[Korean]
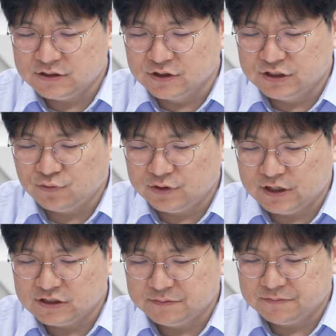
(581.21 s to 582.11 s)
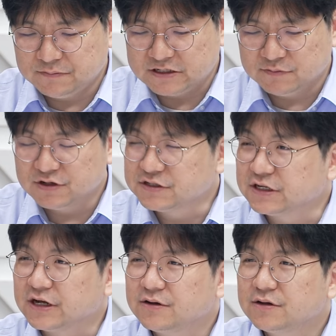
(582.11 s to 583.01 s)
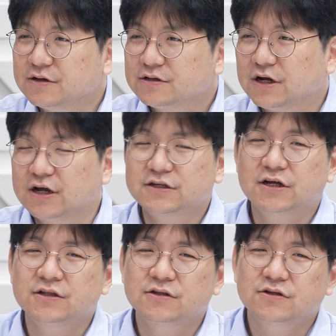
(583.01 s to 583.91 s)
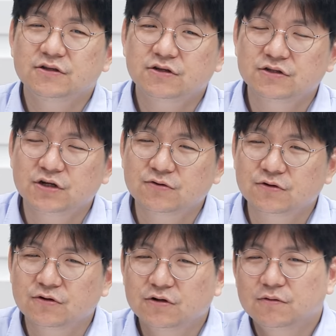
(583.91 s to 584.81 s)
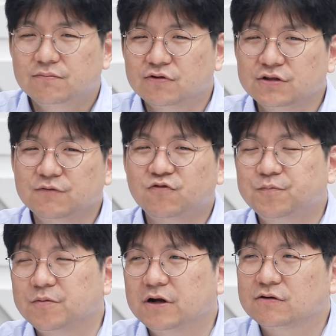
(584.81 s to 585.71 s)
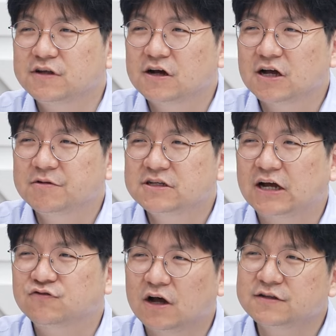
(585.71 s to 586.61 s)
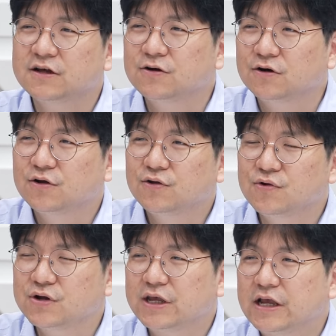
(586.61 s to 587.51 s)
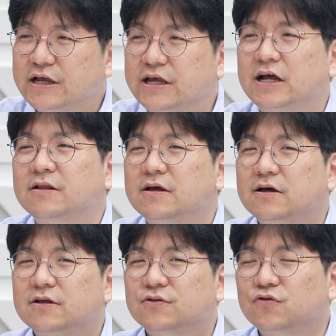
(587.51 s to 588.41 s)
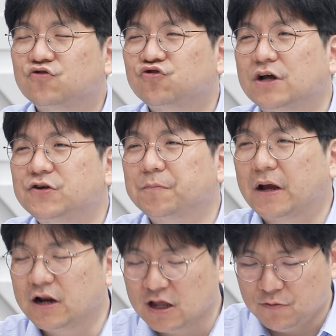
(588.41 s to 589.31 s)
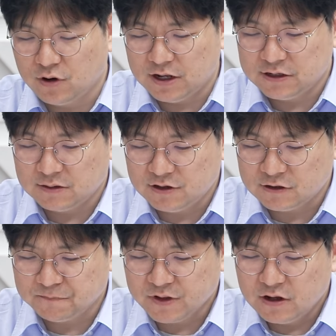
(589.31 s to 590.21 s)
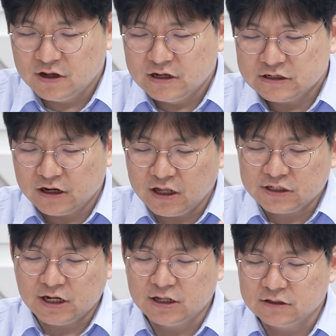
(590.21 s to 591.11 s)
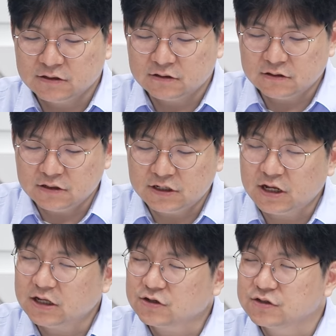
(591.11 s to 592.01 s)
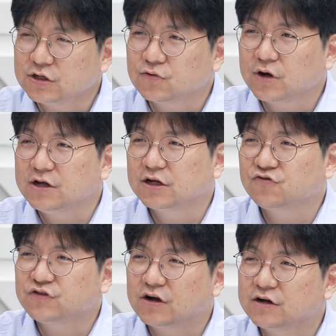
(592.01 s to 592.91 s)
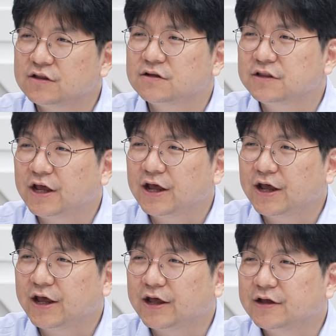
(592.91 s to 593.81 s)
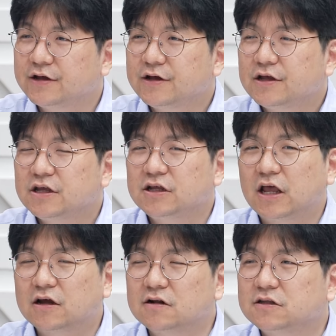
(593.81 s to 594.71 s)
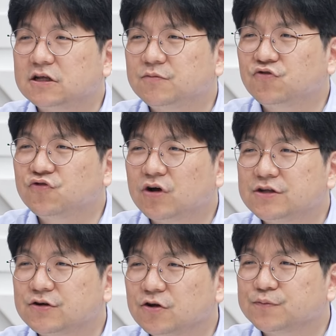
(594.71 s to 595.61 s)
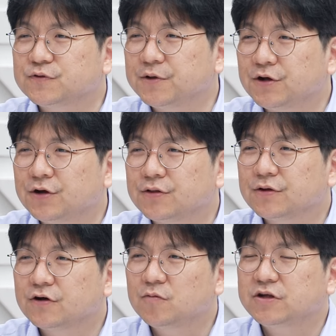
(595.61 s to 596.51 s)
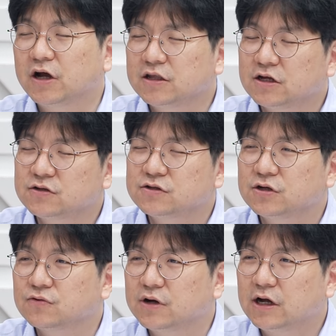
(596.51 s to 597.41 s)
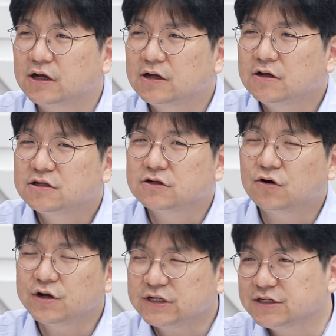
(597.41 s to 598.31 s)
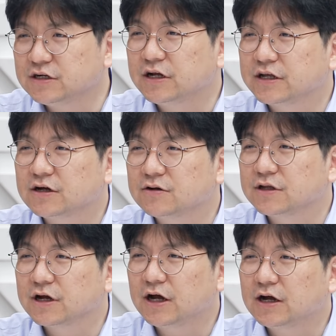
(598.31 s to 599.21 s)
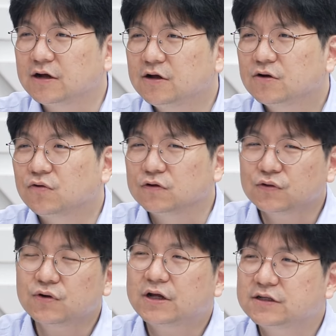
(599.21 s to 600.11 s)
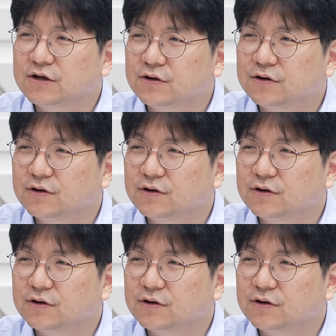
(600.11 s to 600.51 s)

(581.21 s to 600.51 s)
전체고에 대해서 말씀드렸잖아요. 네. 장해찬 전체고 본인이 불법이라고 생각하면 자수하세요. 이렇게 얘기한 또 추가적 맥락이 뭐가 있냐면 장해찬 이제 전체고가 이렇게 주장을 했는데 네. 이 댓글팀을 운영한 적이 없으면 그러면 장해찬 전체고가 지금 허위 사실을 얘기한 거니까 그쵸. 고소를 하세요.